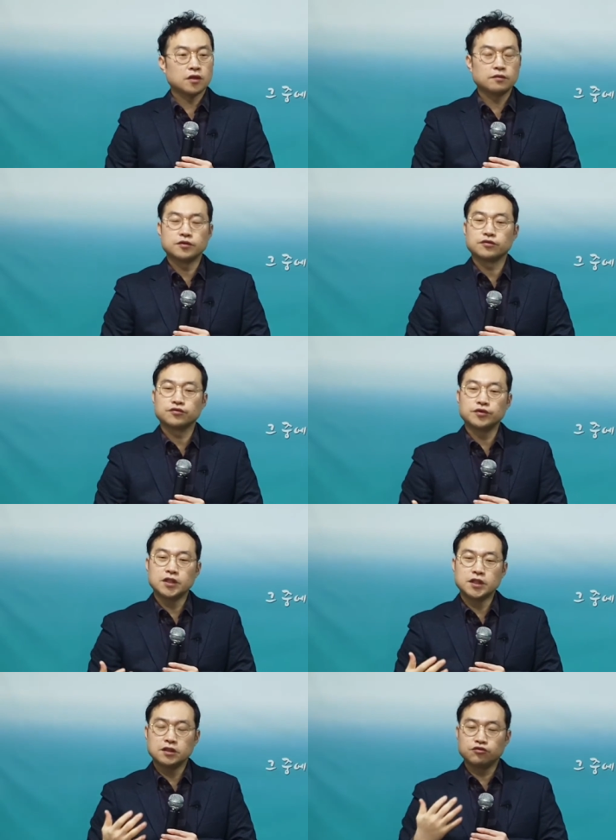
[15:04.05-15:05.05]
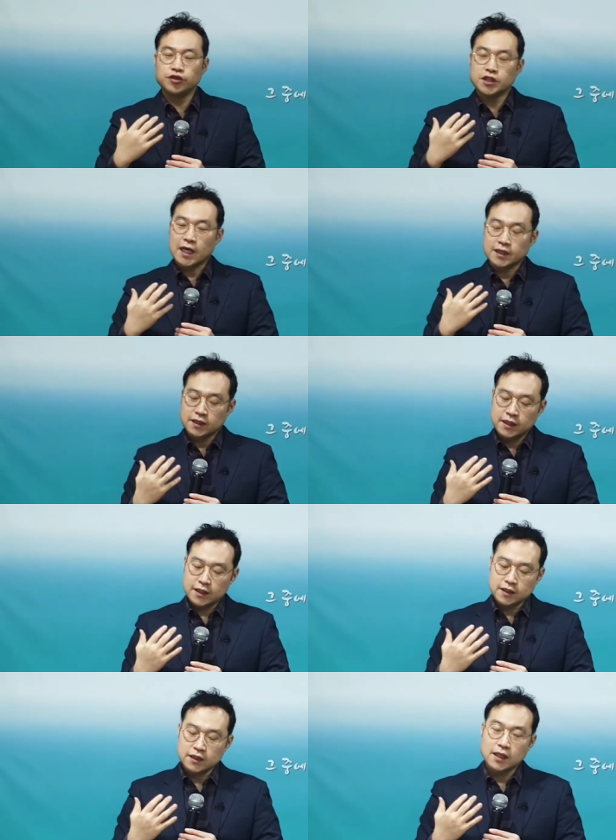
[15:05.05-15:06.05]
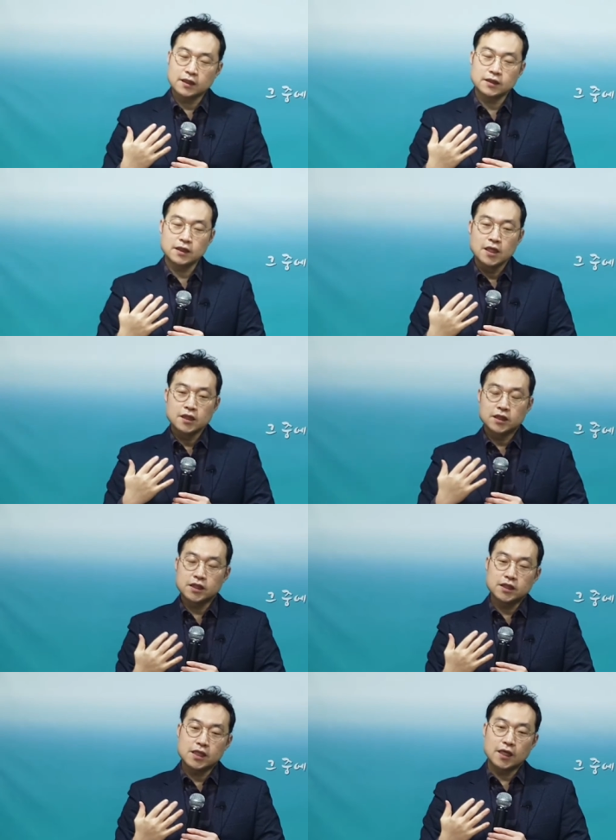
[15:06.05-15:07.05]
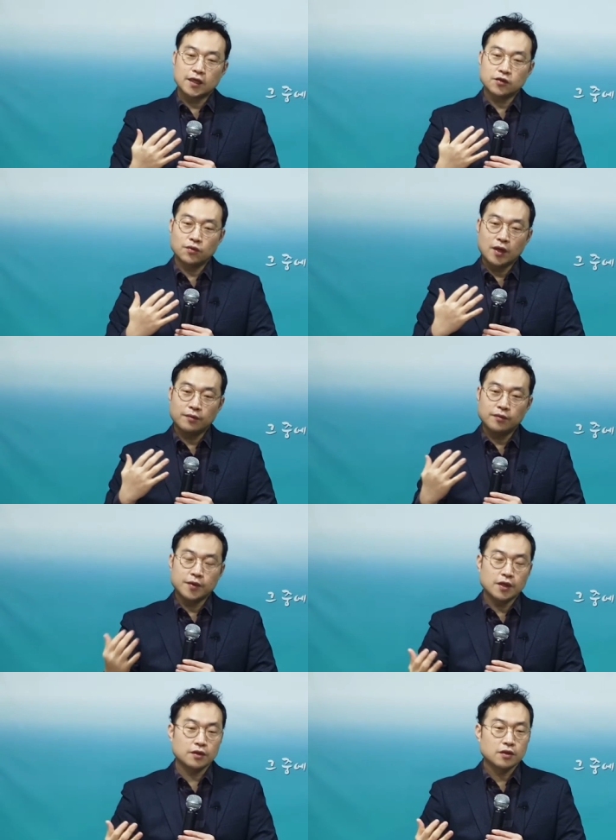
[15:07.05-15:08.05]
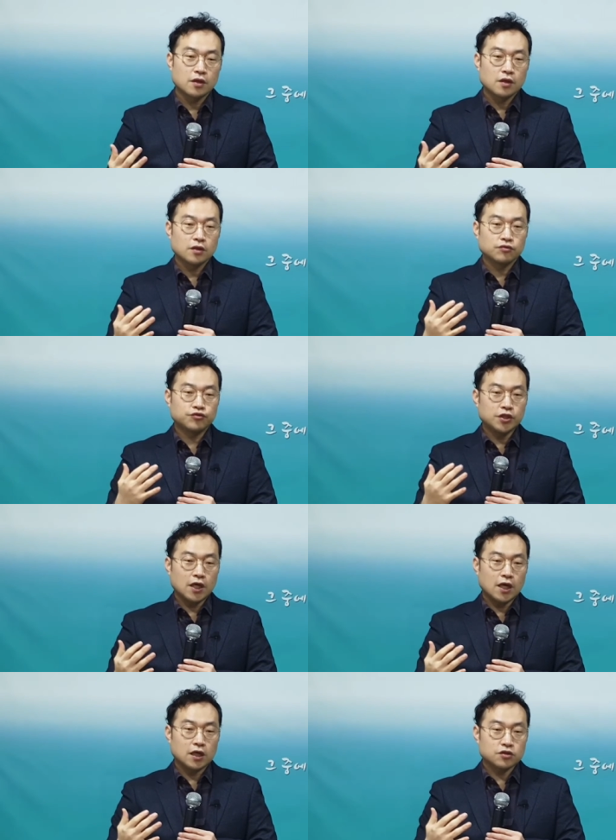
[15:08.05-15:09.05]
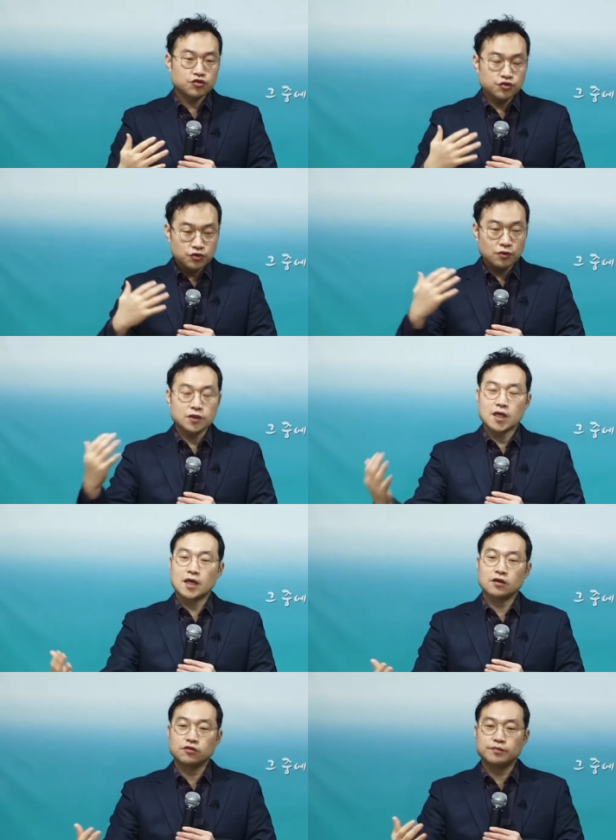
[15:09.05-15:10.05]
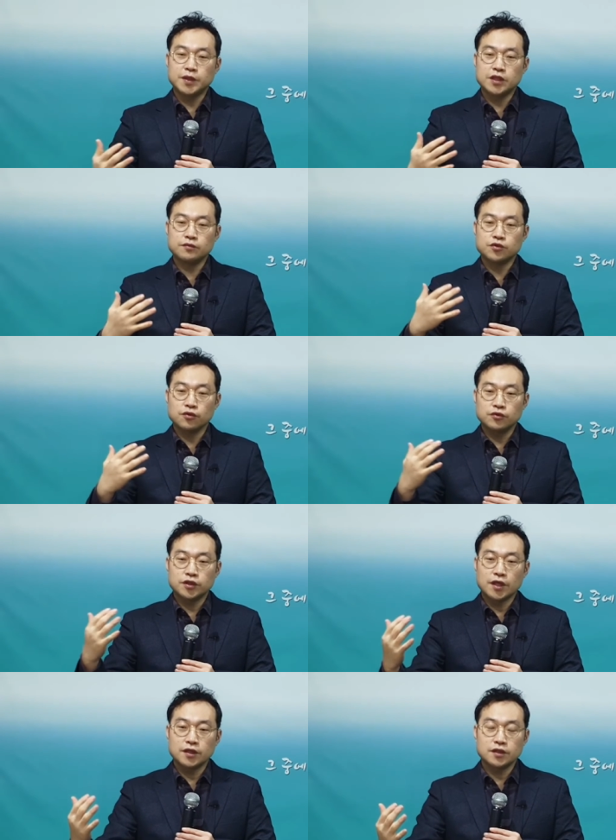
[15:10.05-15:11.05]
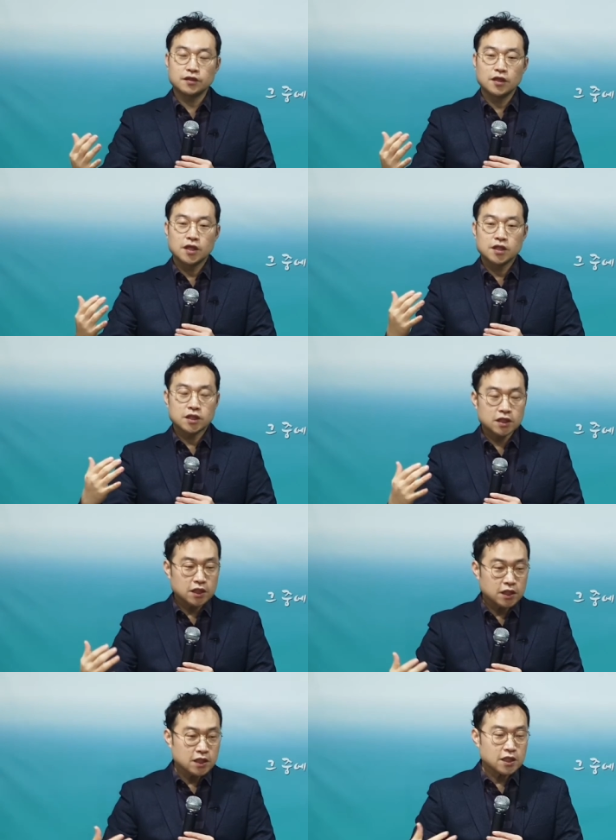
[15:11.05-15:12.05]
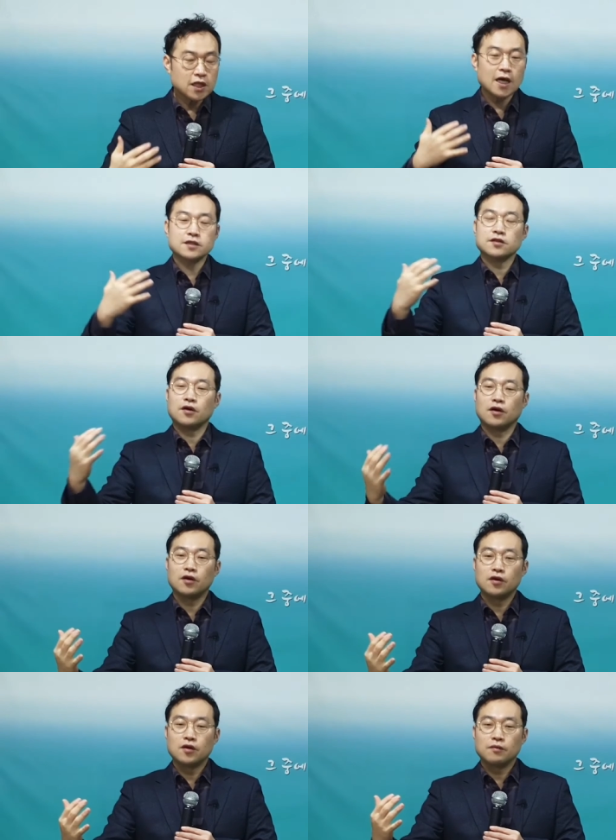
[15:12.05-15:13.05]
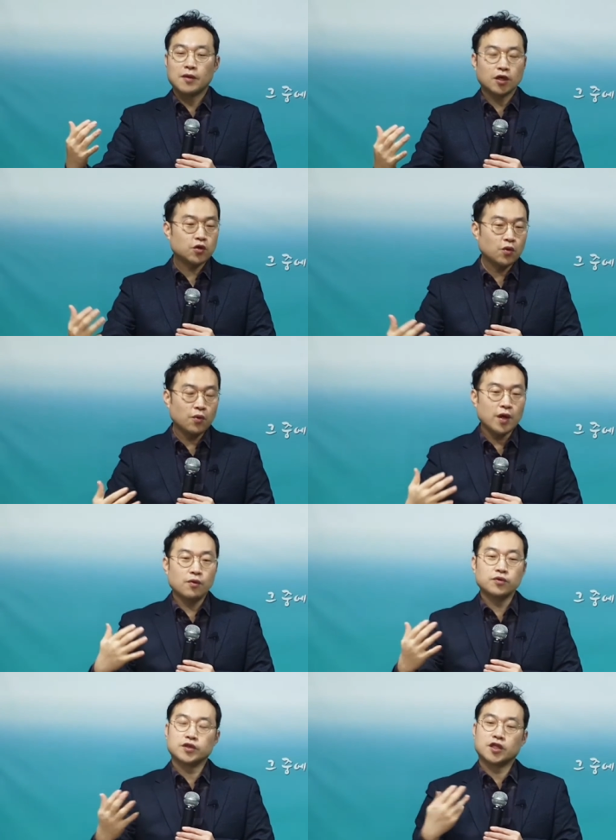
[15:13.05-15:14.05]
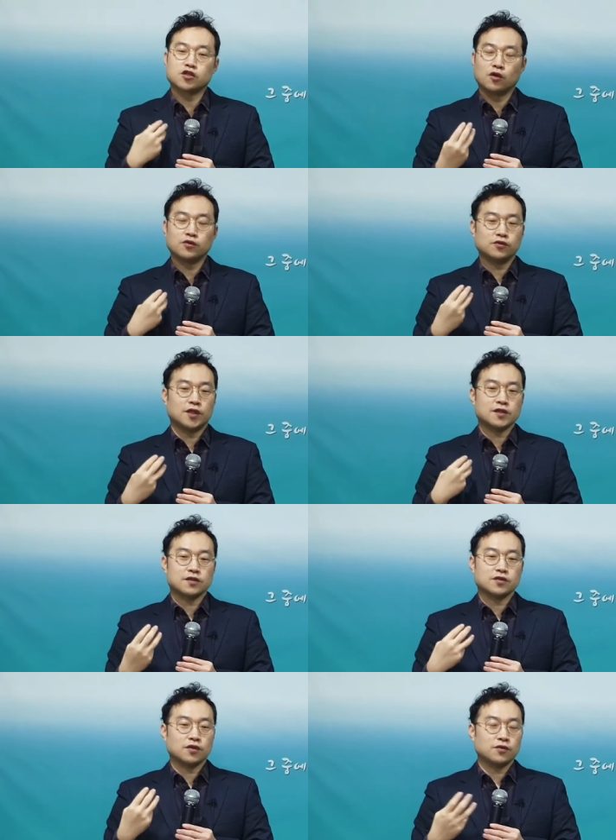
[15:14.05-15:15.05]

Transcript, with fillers: 여러분, 우리를 우리 자신의 신앙을 진지하게 돌아보면 우리가 순종자라고 믿음 좋을 때는 신나서 막 교회 오는 게 저도 그랬어요.